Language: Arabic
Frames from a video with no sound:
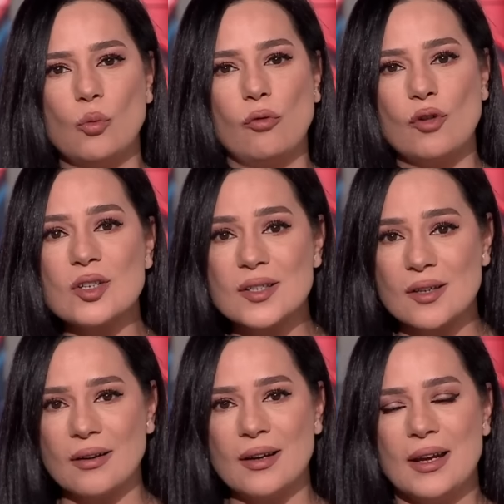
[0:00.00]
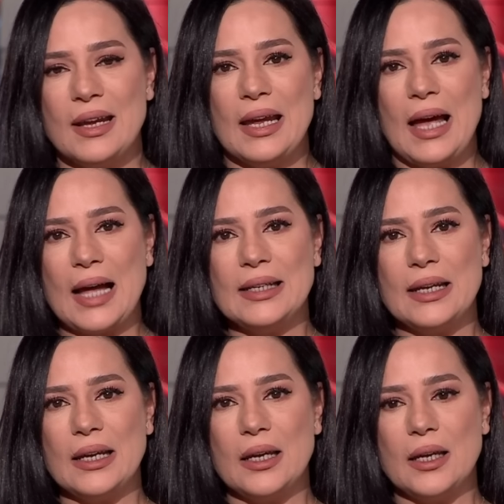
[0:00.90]
مفصل
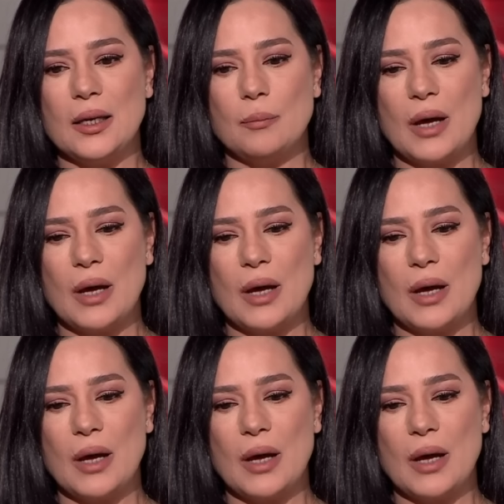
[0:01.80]
عن آه،